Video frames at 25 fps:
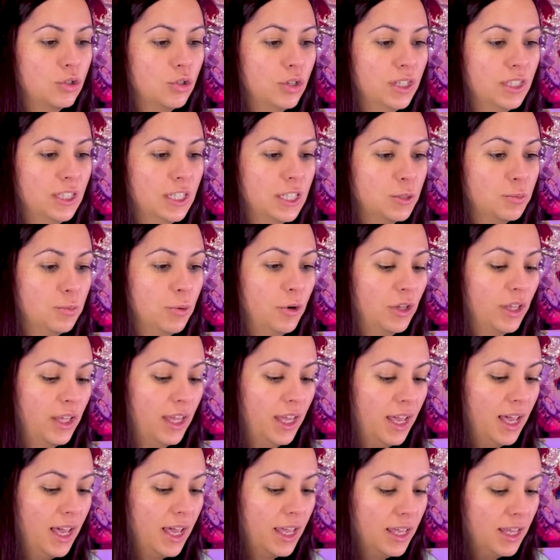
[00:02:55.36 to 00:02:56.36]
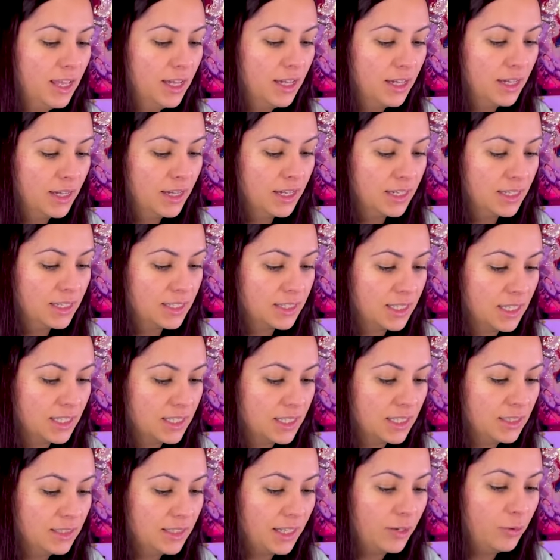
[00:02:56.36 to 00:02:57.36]
hojitas porque hay
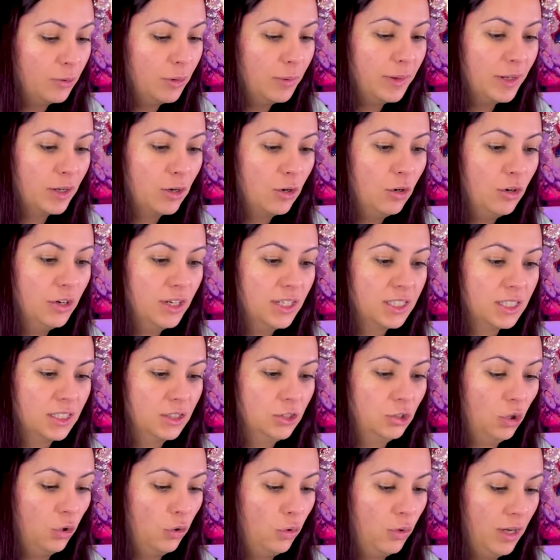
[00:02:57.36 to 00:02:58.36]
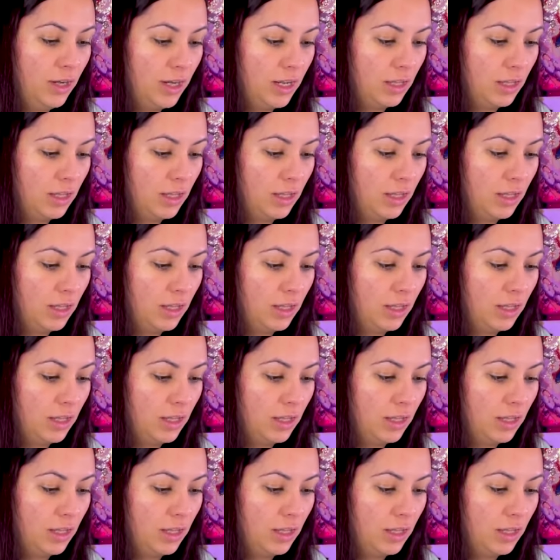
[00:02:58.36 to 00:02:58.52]
69 colores en todo el